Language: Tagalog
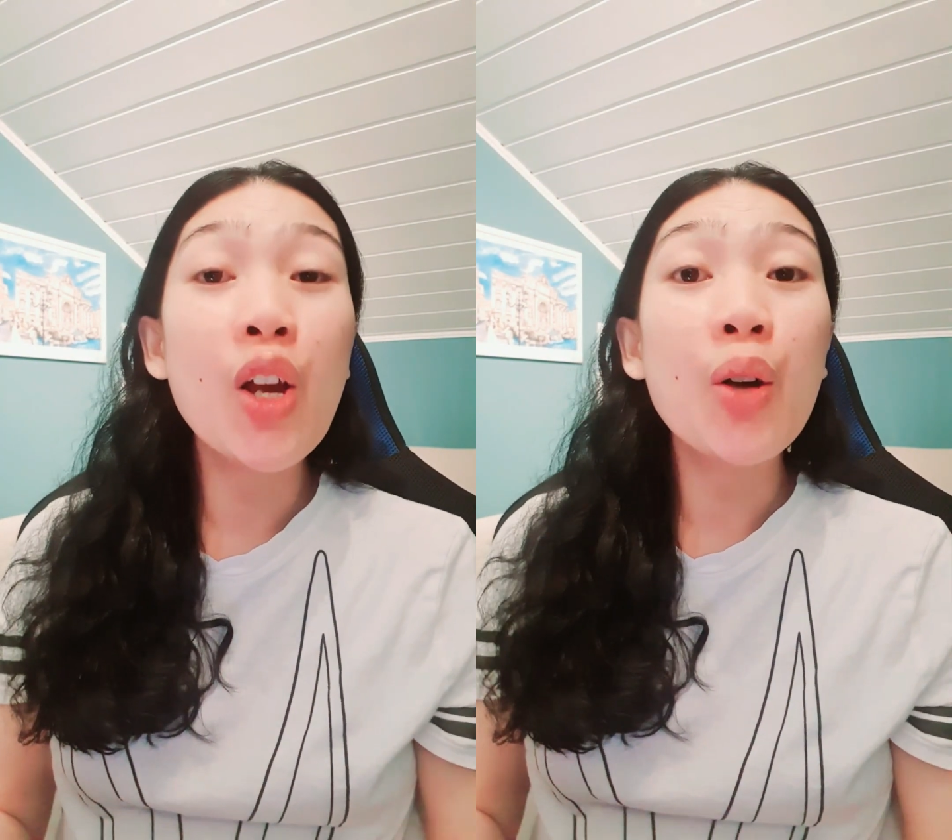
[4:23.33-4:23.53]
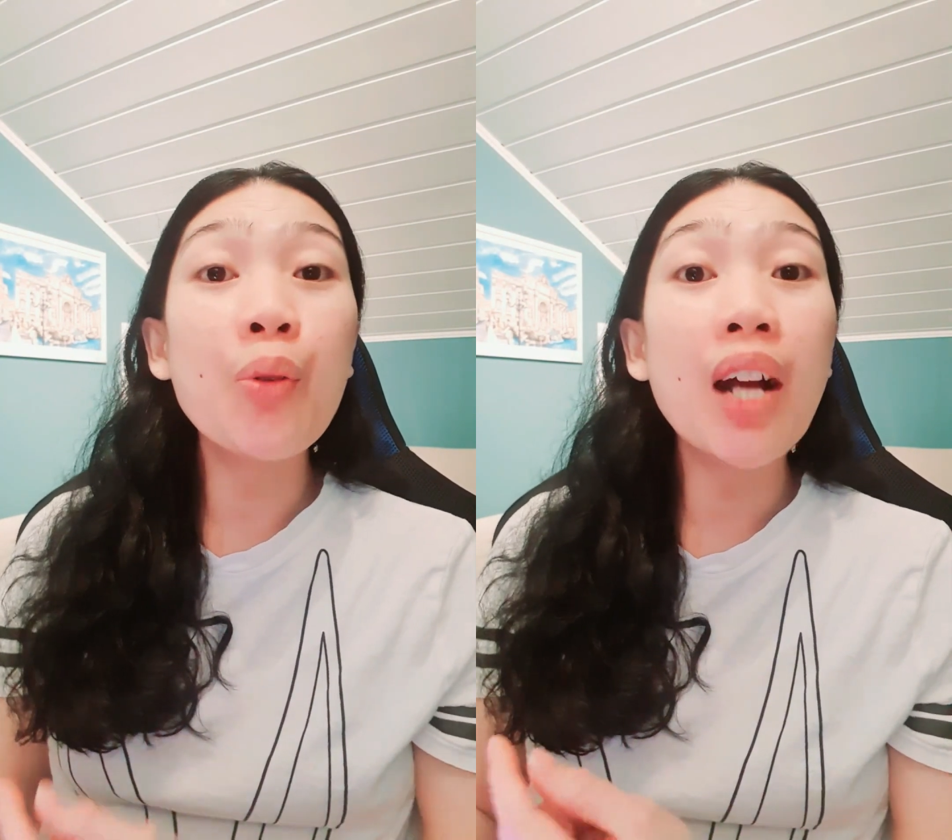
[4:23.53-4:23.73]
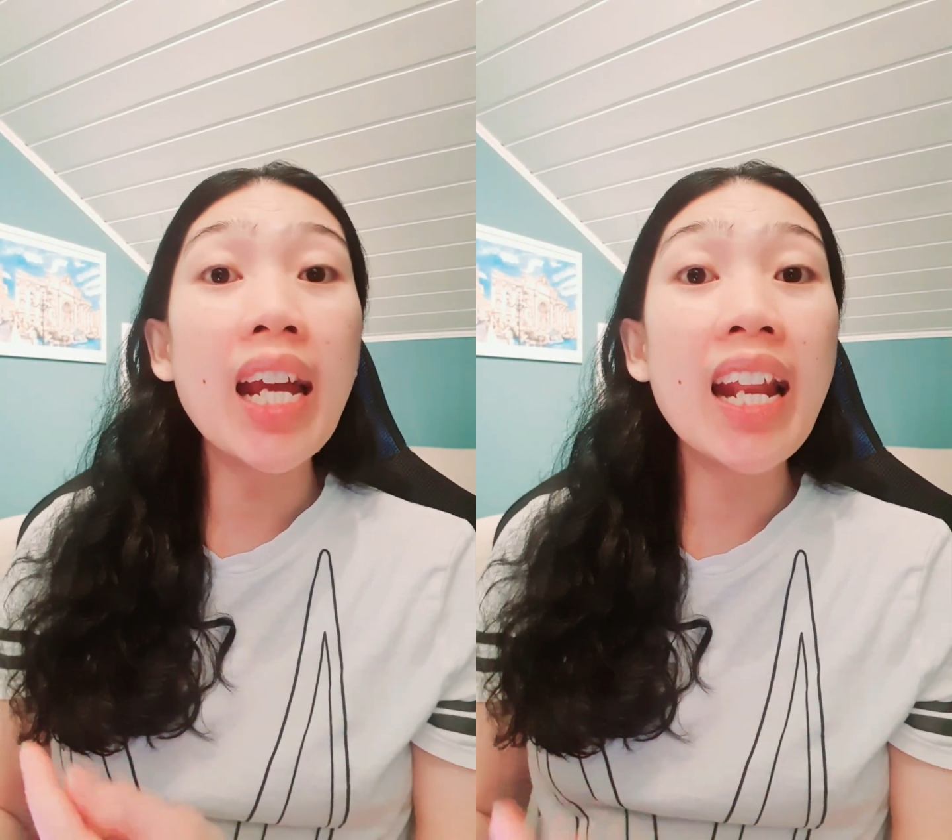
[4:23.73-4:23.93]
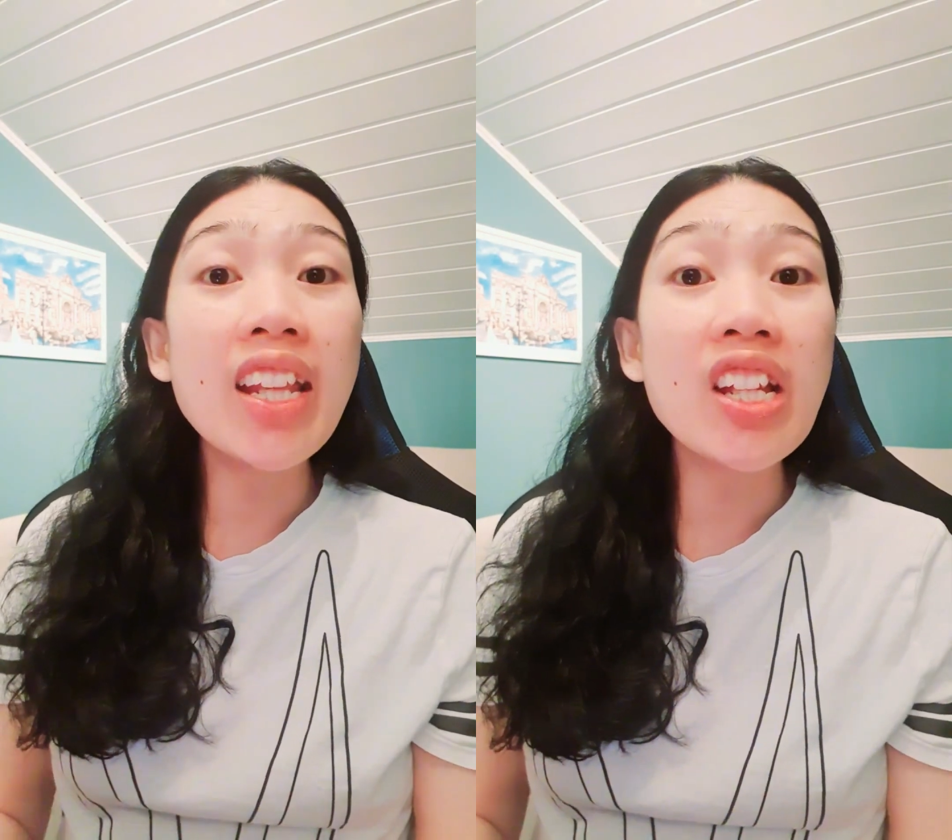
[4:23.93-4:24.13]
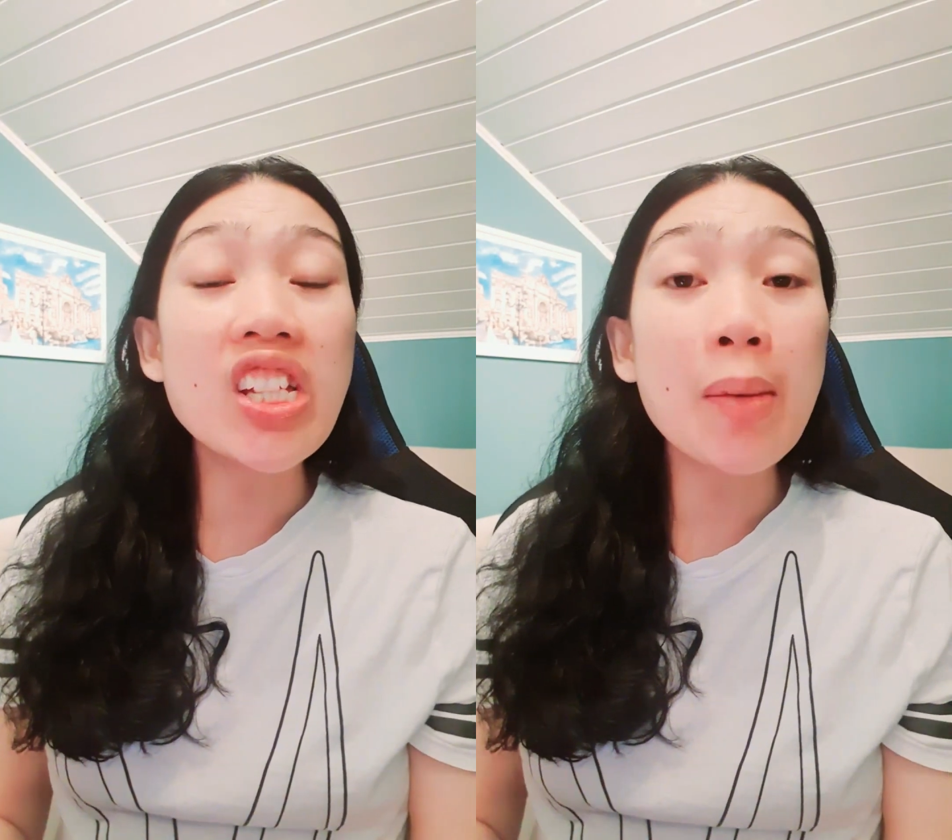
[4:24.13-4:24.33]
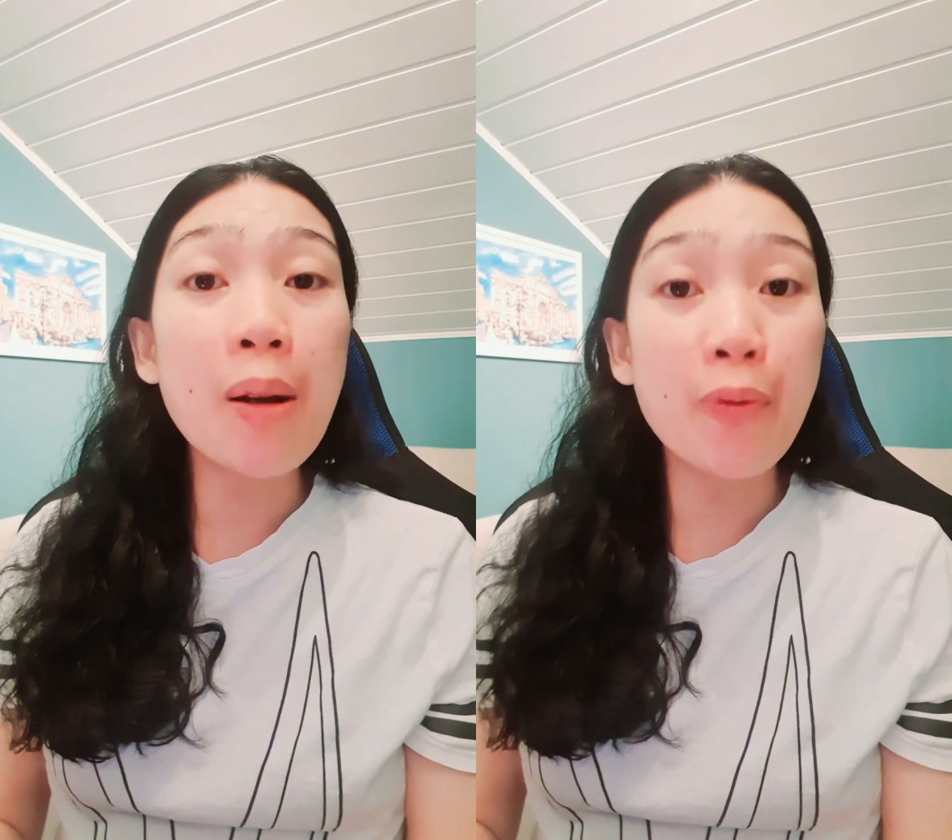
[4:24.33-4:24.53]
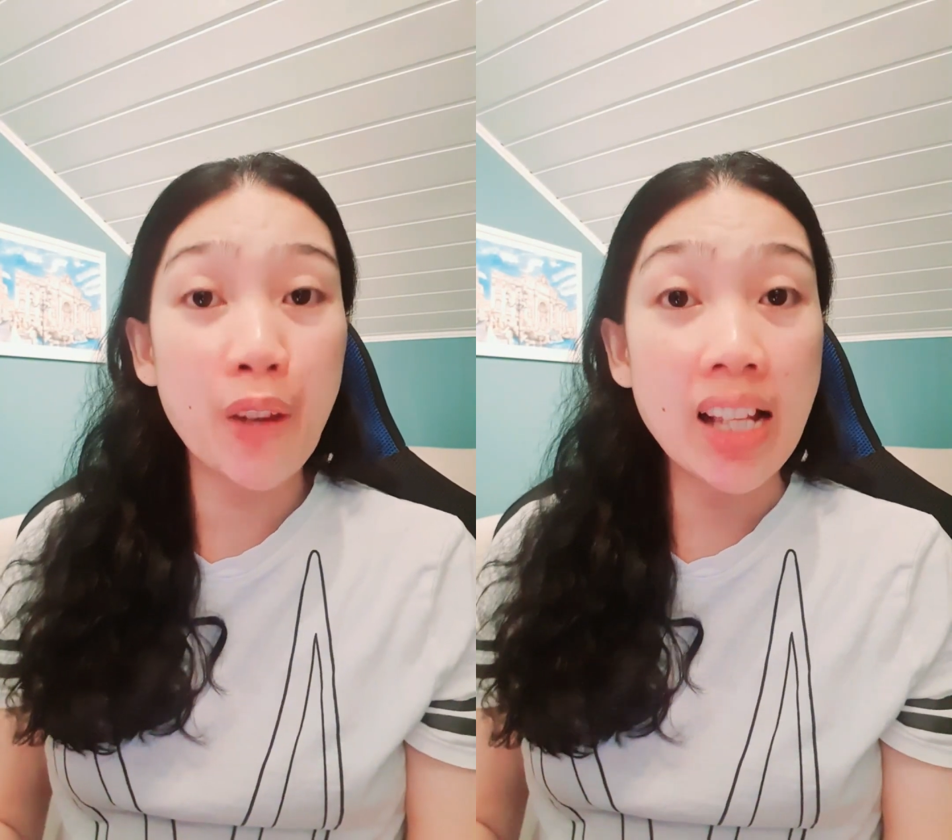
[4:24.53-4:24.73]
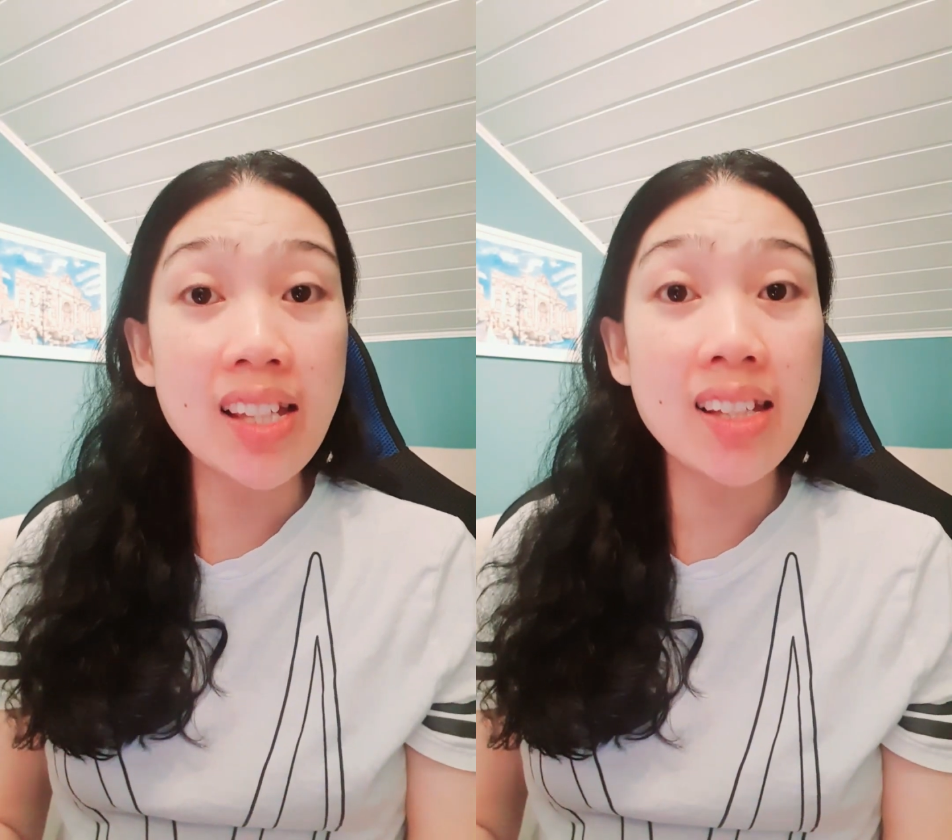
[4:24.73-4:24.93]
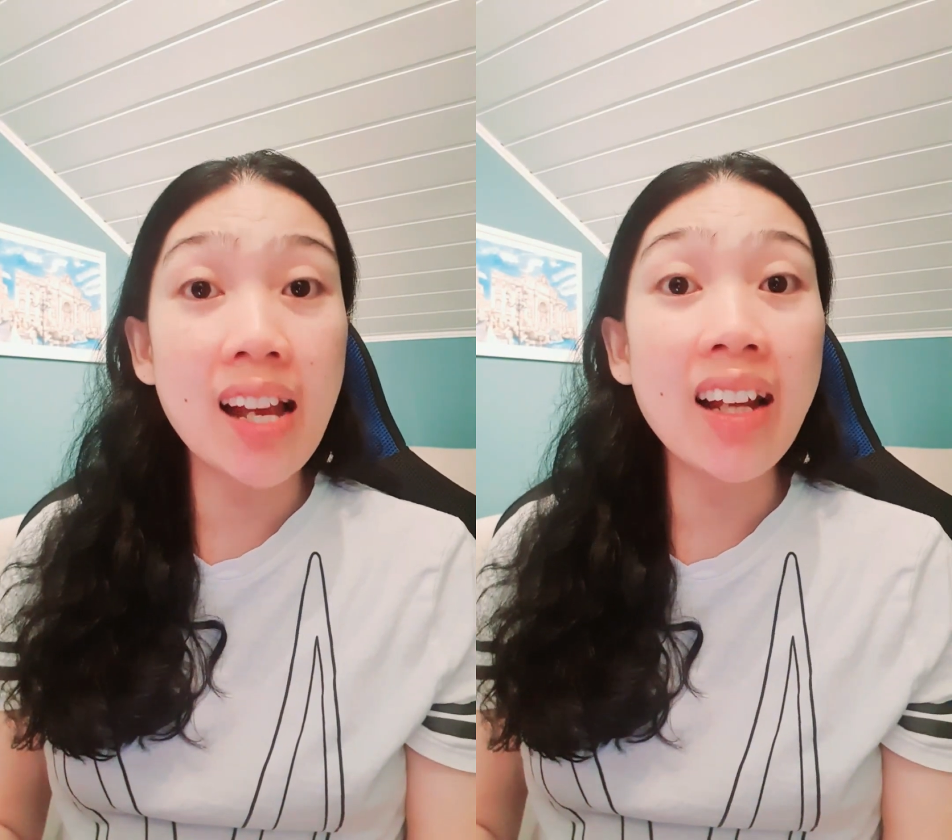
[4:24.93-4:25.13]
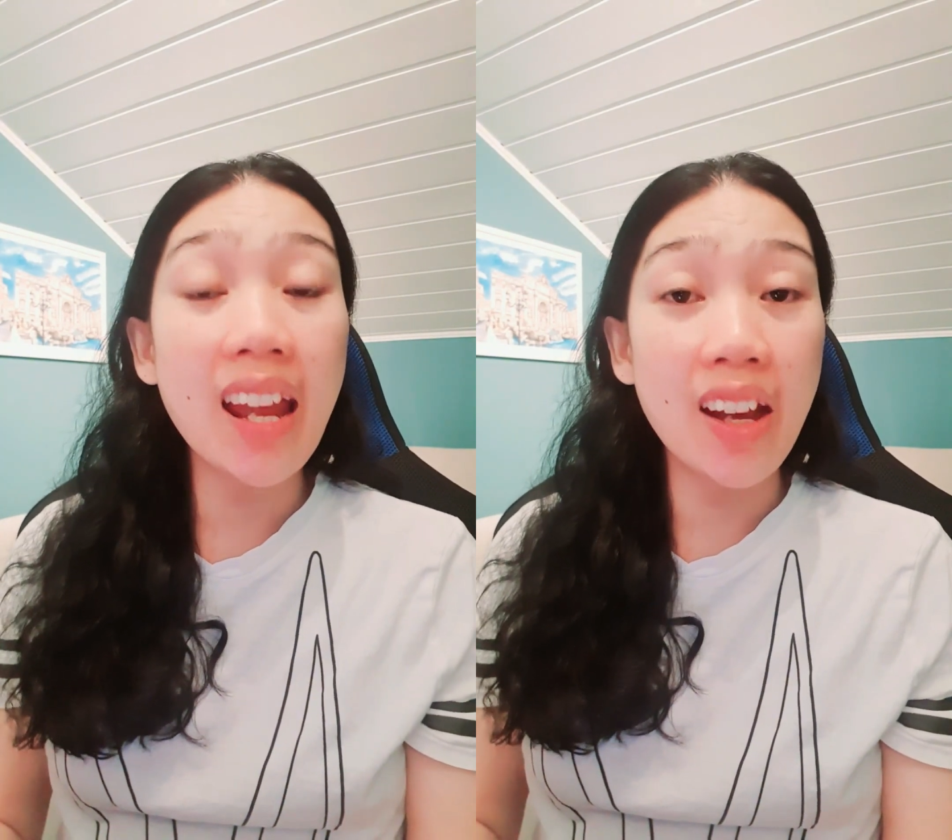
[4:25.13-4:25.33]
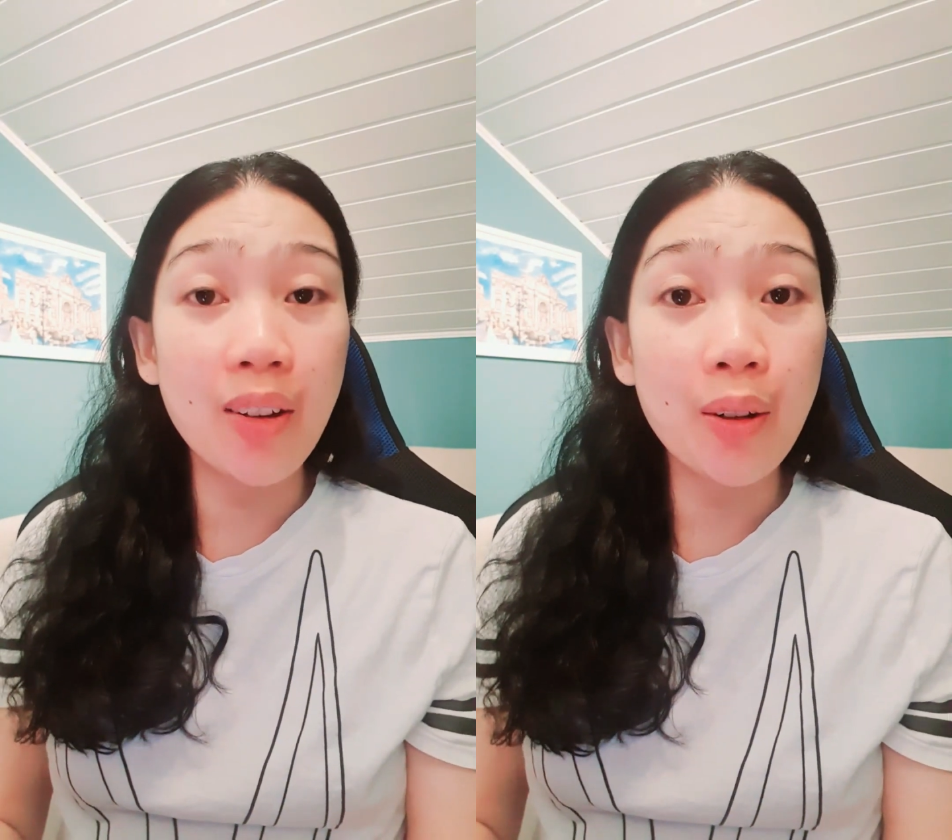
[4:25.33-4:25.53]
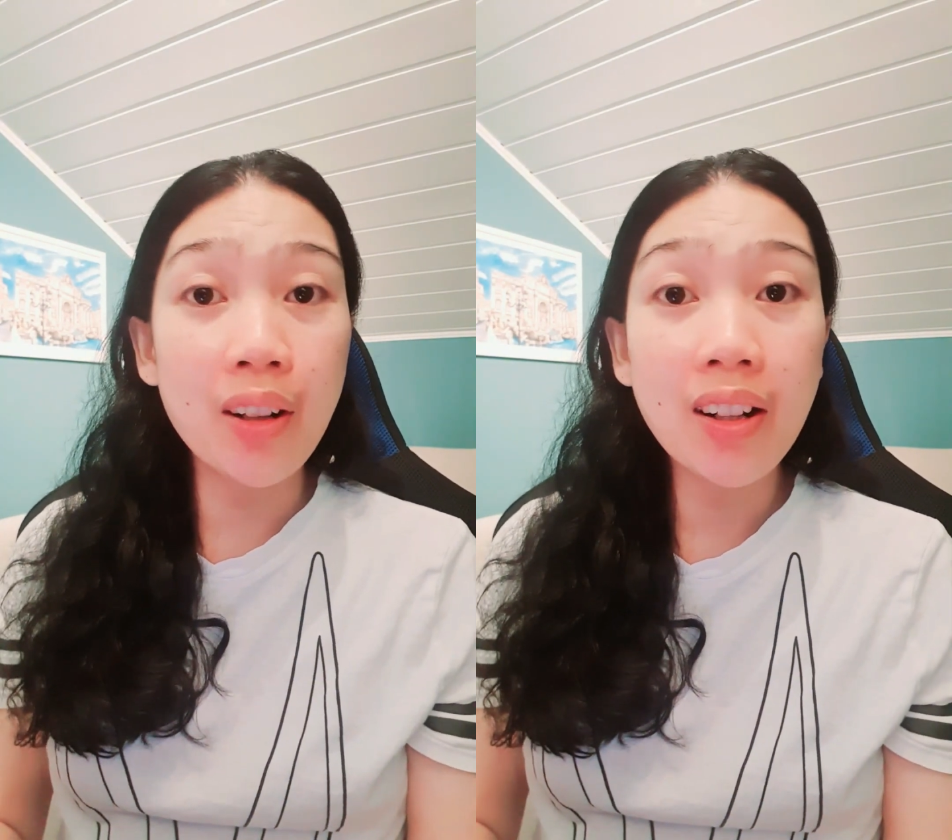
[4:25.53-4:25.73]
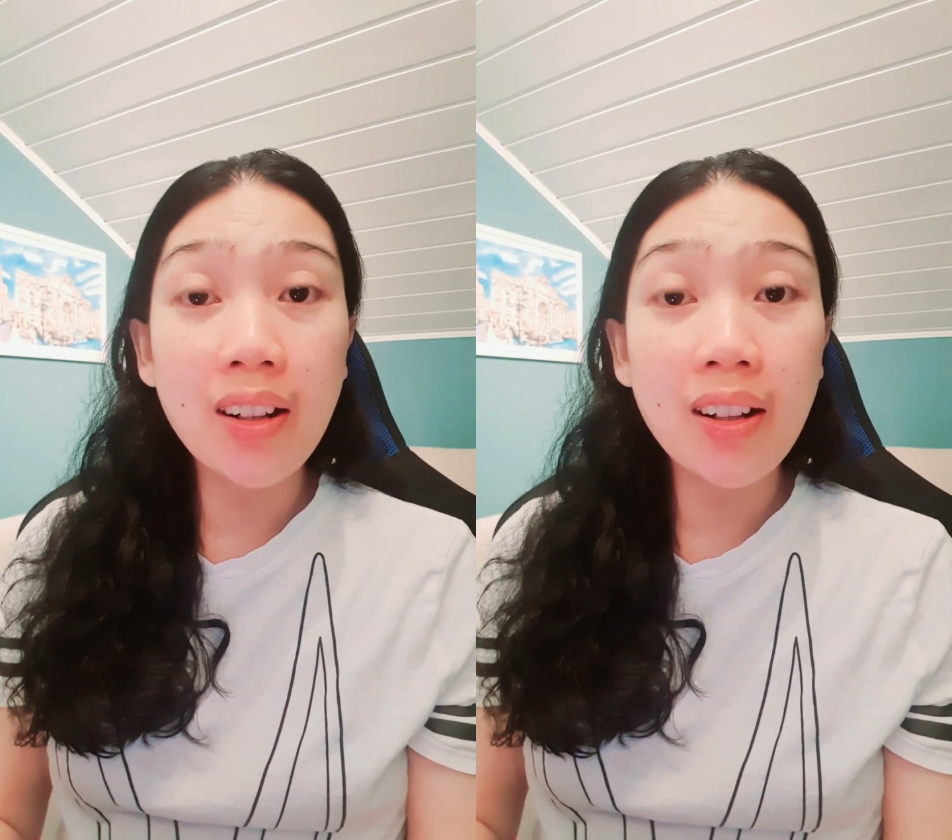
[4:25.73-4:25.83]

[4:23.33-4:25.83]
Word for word: kung kailan yan siya ma-fixed ang error,